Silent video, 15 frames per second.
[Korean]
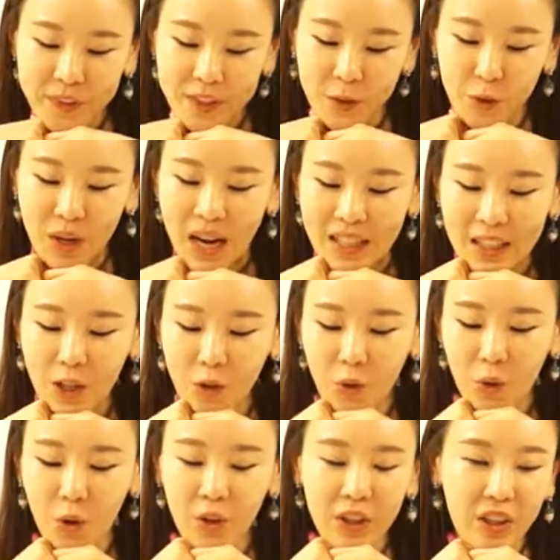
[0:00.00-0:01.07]
그리고 하나
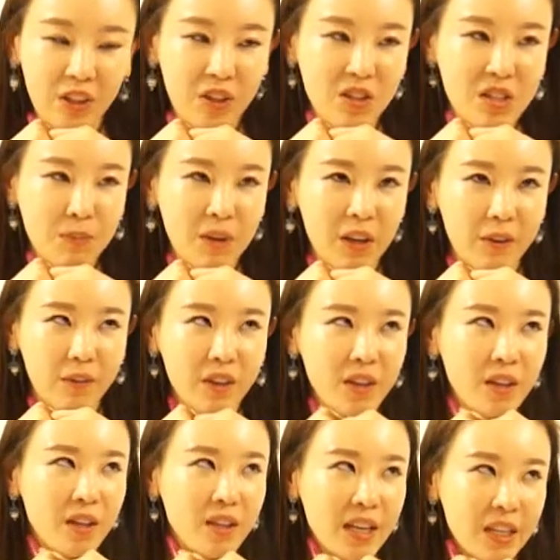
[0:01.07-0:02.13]
더 얘기 드리자면
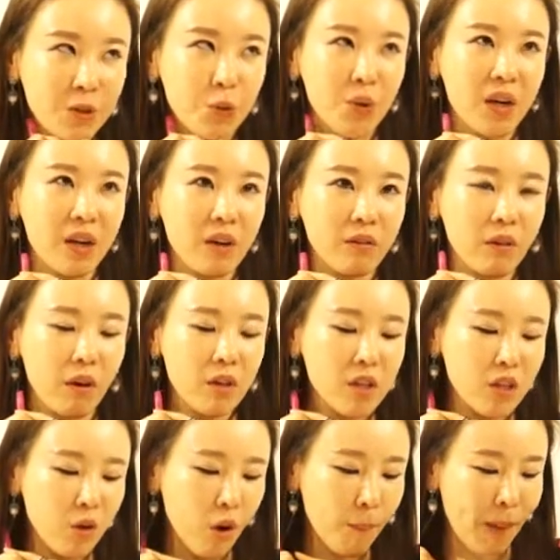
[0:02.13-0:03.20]
레스토랑에서
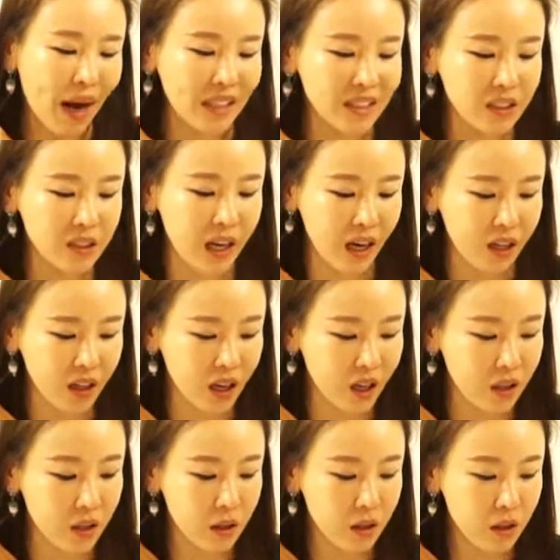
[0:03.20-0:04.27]
이거 맛이
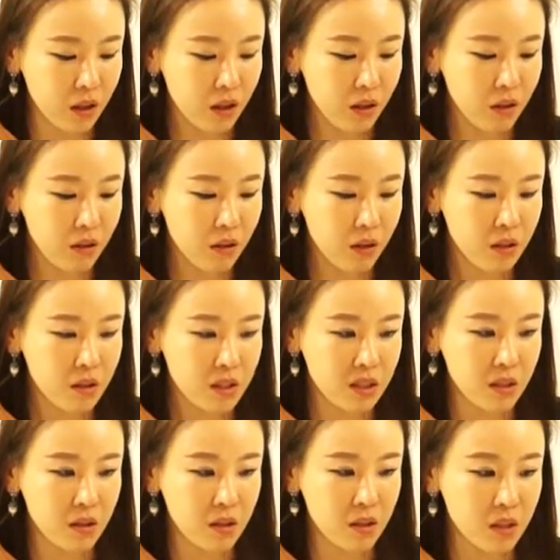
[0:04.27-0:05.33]
약간
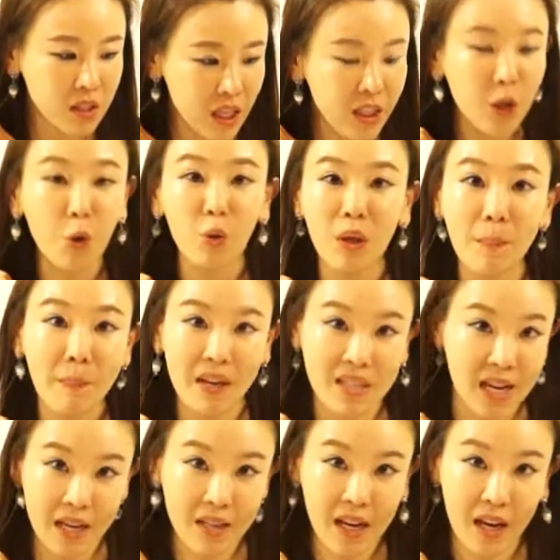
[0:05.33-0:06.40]
제대로 된 맛이
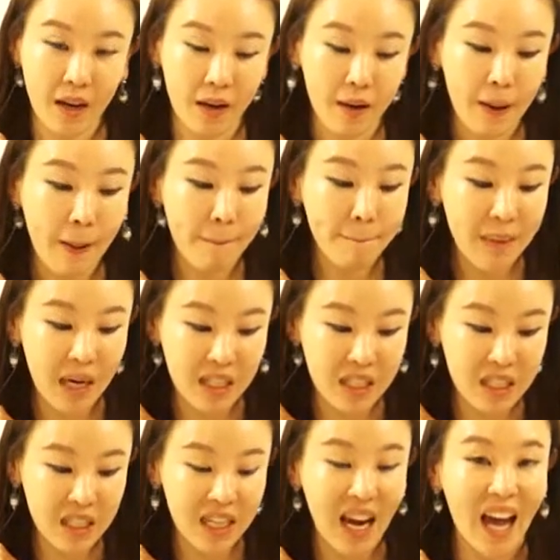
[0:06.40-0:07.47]
아니야.
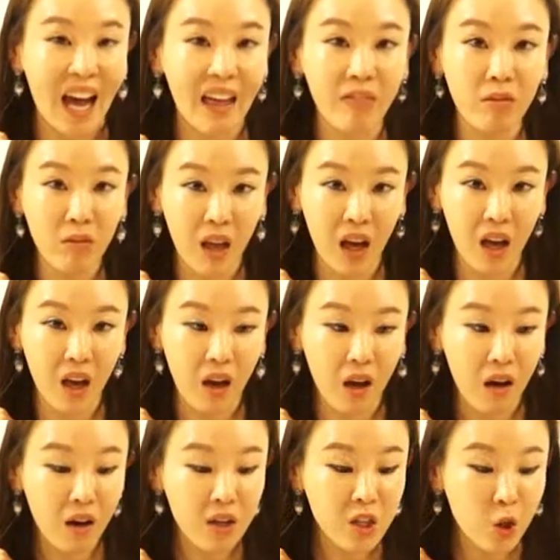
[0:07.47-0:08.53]
맛이 안 나.
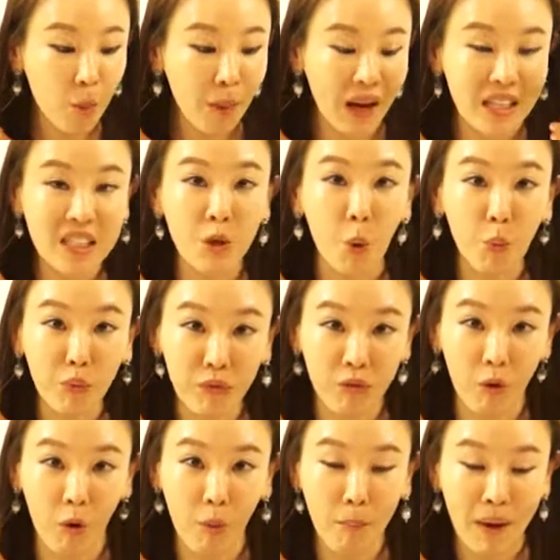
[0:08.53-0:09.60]
이거 맛이
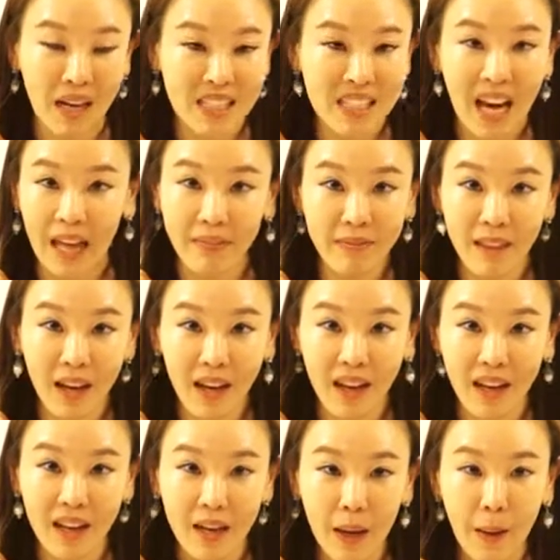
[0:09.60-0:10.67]
없어. 맛이 안
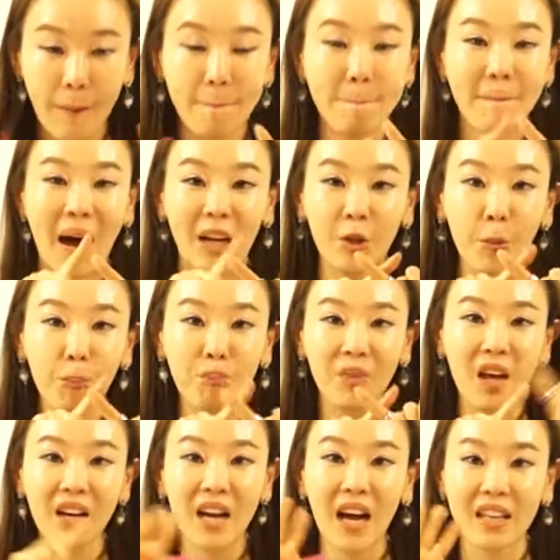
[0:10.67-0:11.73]
나.
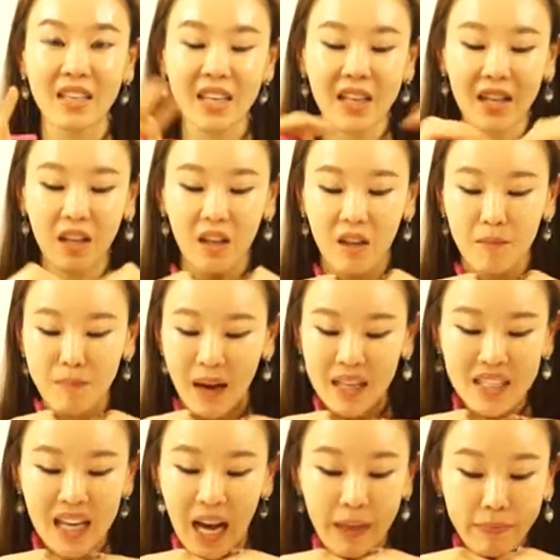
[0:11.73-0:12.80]
맛없다가 아니라
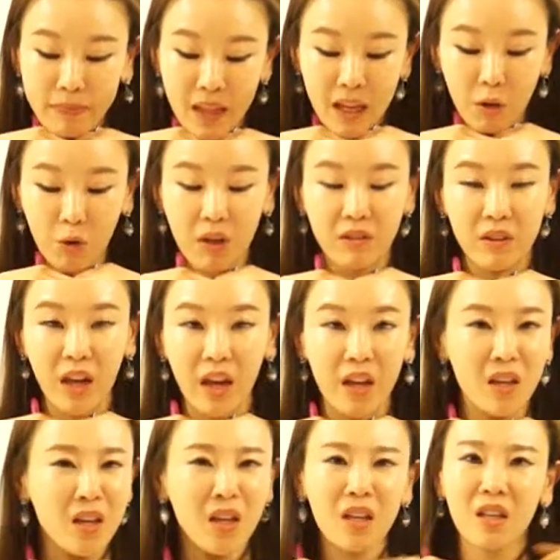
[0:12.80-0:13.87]
맛이 안 나라고 할 때
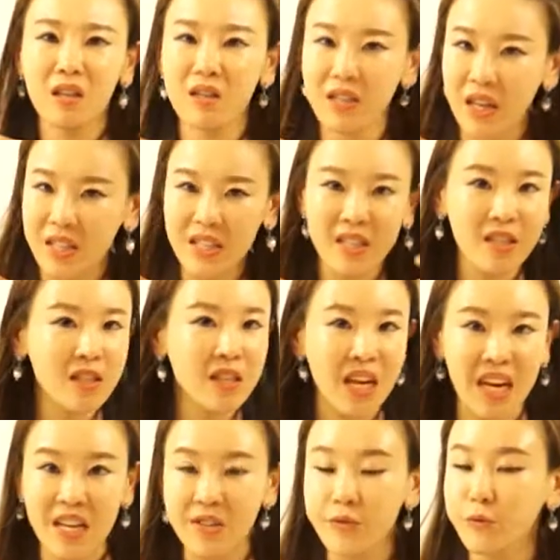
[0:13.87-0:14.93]
It doesn't
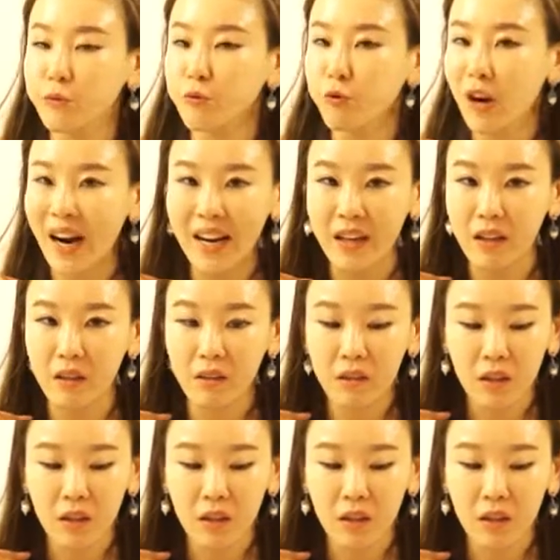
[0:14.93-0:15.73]
taste right.